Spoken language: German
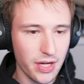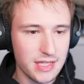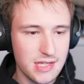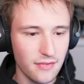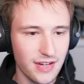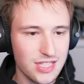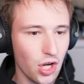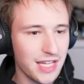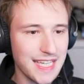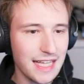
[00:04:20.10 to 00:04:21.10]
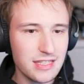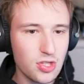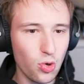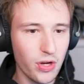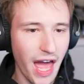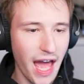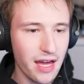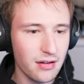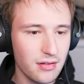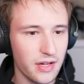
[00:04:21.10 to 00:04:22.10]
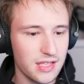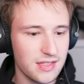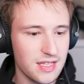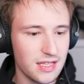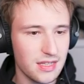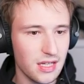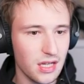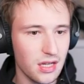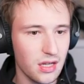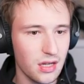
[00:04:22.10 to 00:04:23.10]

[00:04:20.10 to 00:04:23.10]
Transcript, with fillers: bricks. Was soll ich jetzt tun, hä? Was ist das denn?